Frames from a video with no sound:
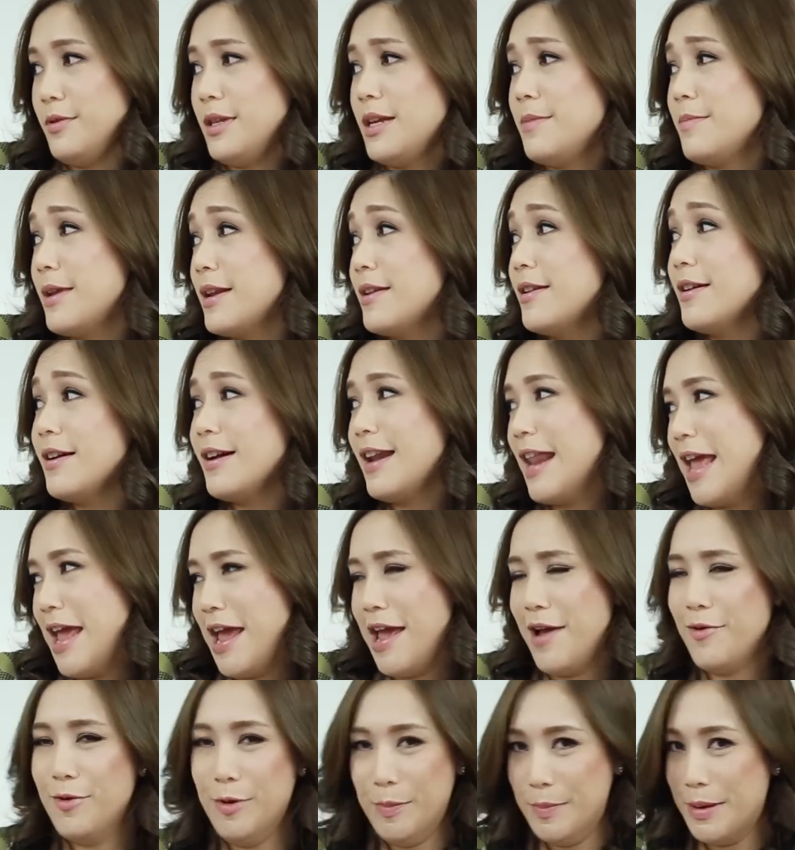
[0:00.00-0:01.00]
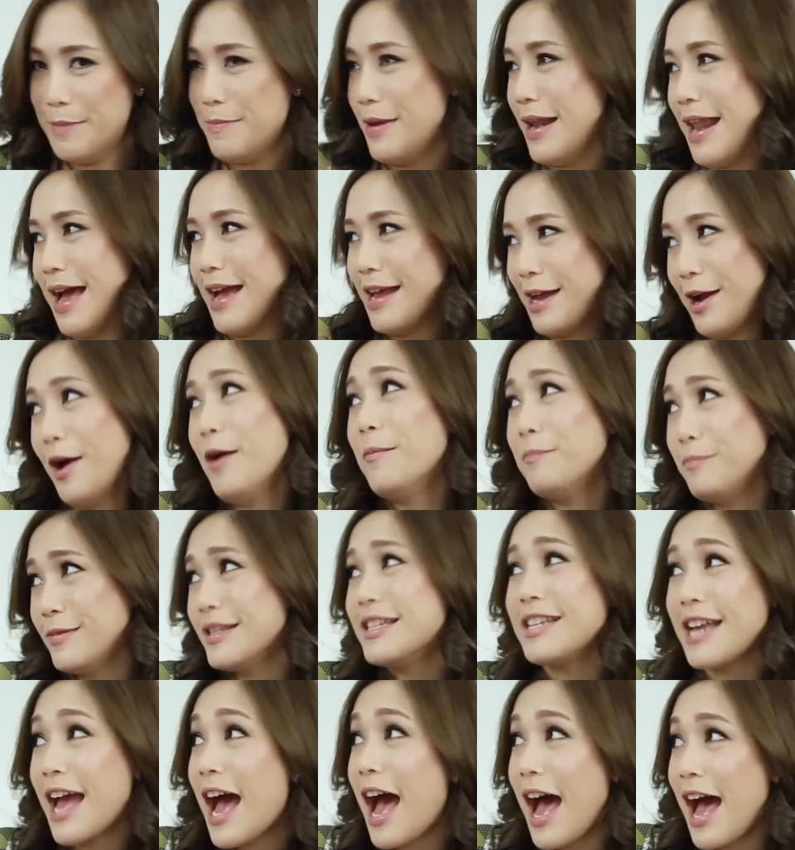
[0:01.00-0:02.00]
Beauty Blender แล้วไม่เป็นไรขอบ
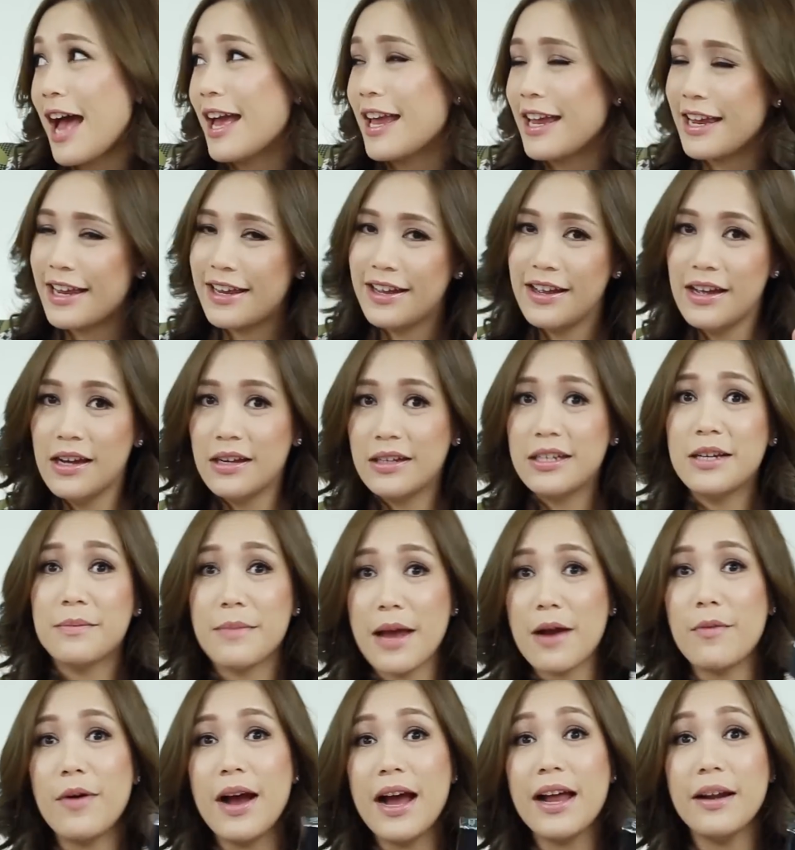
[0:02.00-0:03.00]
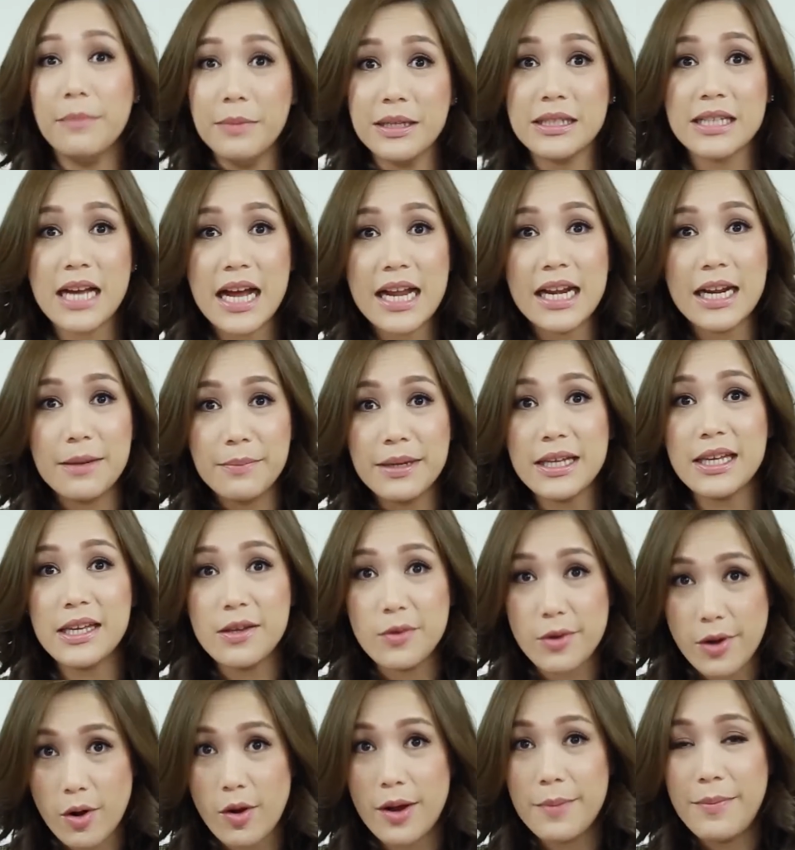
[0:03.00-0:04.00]
ใจถึงแม้ว่าอันมันจะอันละไม่
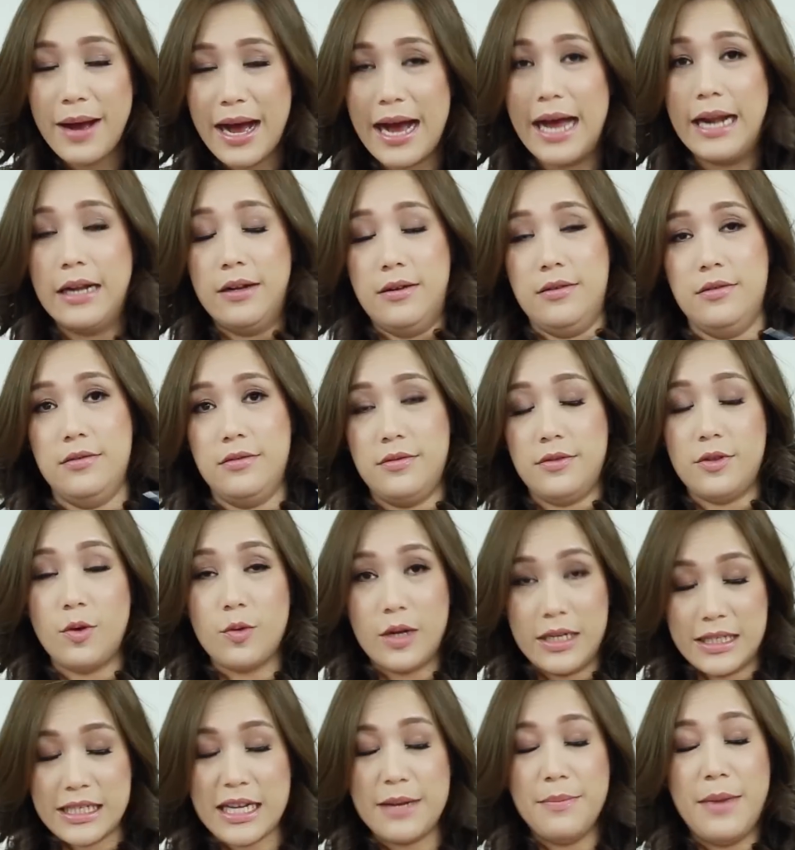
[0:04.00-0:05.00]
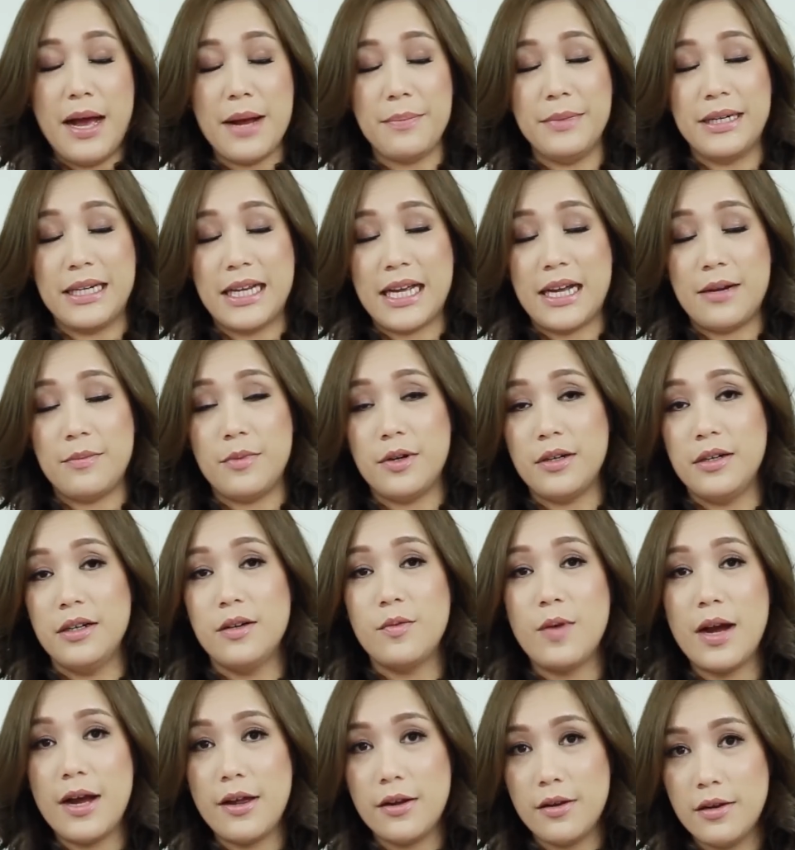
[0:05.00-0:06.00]
กี่ร้อยบาทตกกระจายมากเหมือนกันเพราะนึ
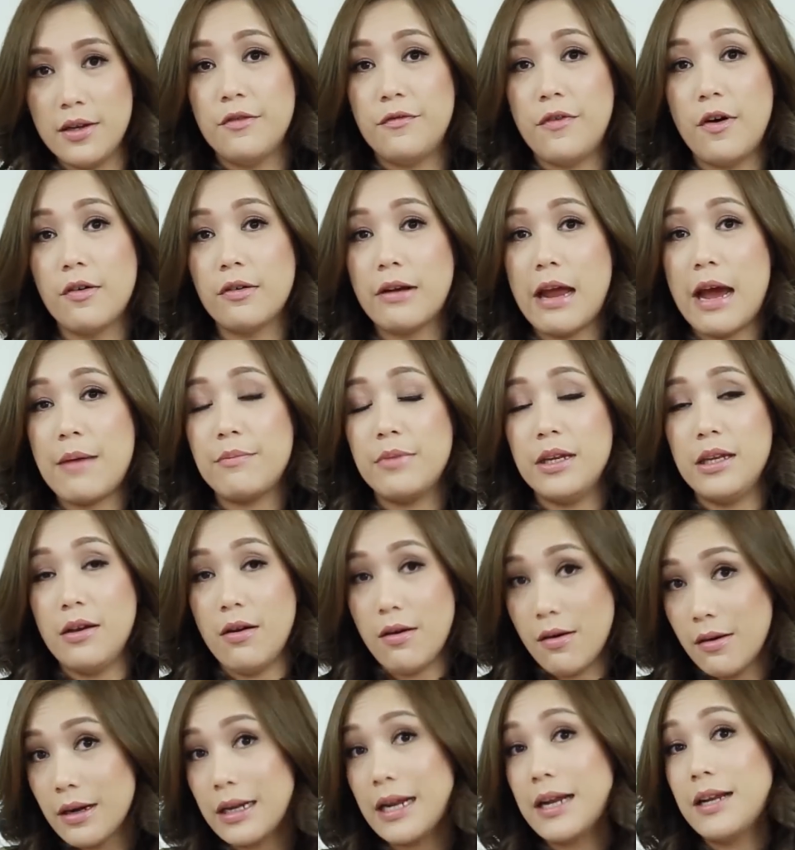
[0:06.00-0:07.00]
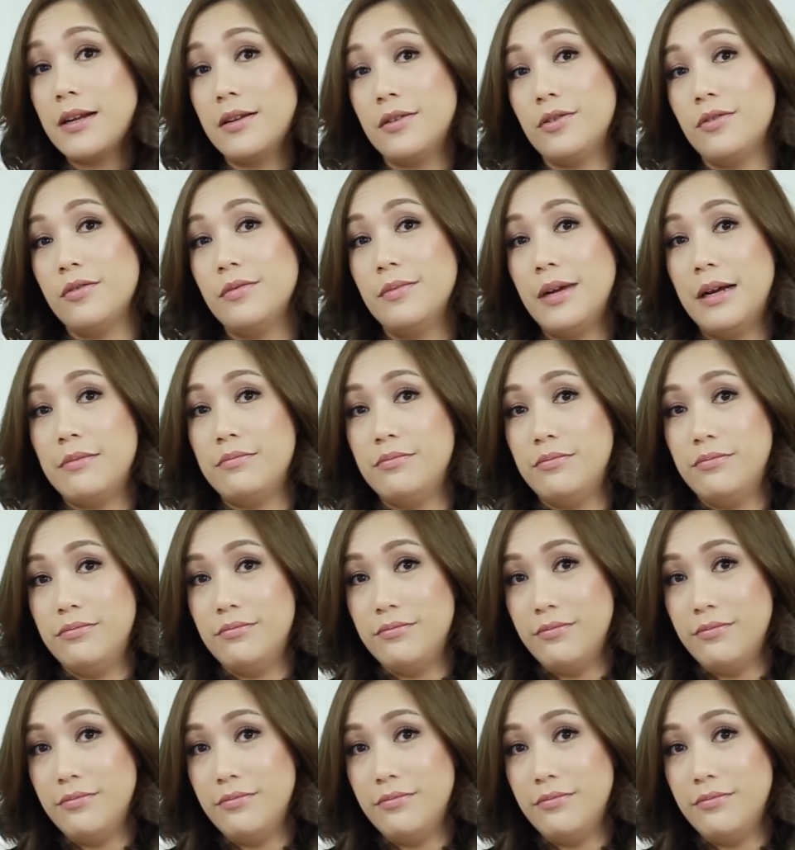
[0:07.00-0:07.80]
กว่าฟองน้ำดีออน่าจะต้องแบบ